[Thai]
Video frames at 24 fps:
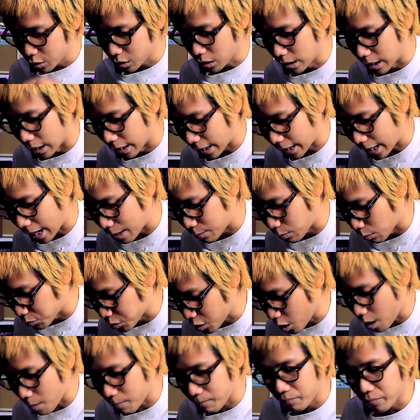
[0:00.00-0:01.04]
เหลืองละกันผม
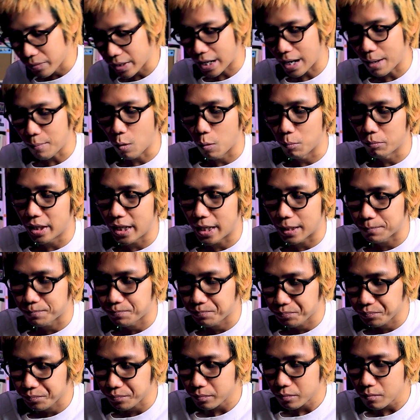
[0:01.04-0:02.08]
ชอบนะครับผมนี่
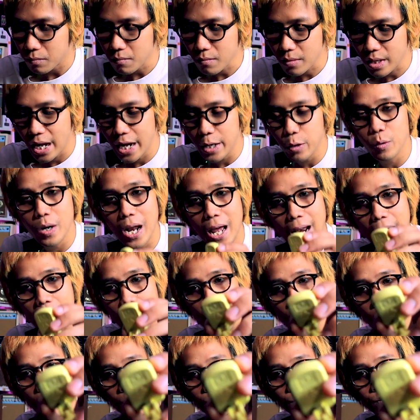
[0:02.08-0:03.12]
ให้ดูด้านหลัง
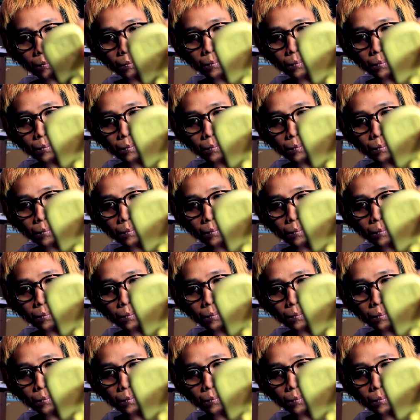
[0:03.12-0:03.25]
ก่อน